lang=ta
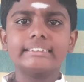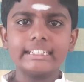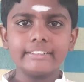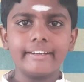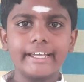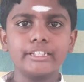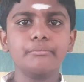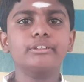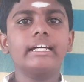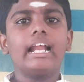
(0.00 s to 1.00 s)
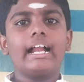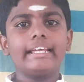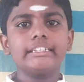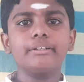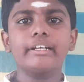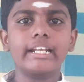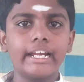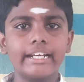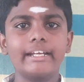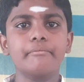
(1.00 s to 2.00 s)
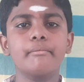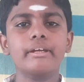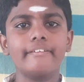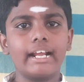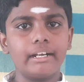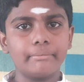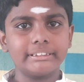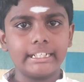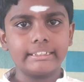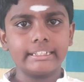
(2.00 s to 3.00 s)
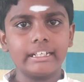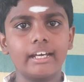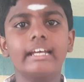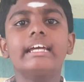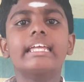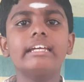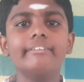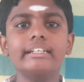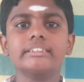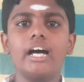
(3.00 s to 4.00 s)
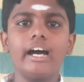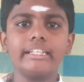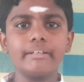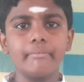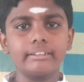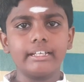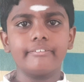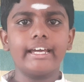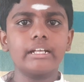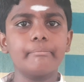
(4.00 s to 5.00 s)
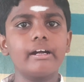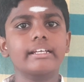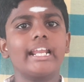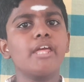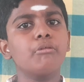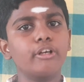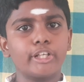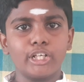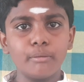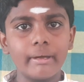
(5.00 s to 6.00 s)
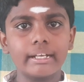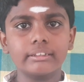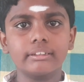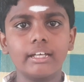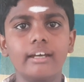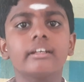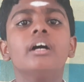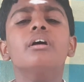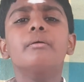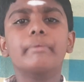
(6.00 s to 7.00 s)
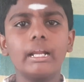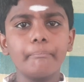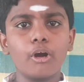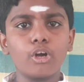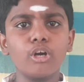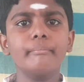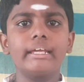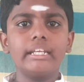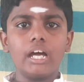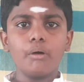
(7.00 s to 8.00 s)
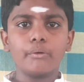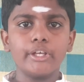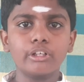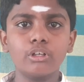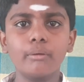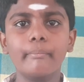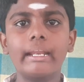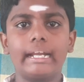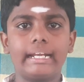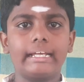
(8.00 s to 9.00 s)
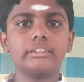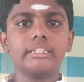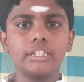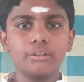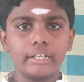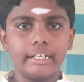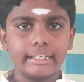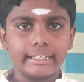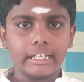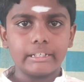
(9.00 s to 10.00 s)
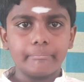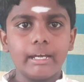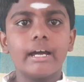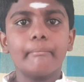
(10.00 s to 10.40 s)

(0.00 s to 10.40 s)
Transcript: சிறு வயது முதல் அனைத்து உயிர்களிடமும் இவர் அன்பு செலுத்தினார் இவர் சாதி மத வேறுபாடுகளை முற்றிலும் எடுத்தார் பிறப்புக்கும் எல்லா உயிருக்கும் என்ற திருக்குறளுக்கேற்ப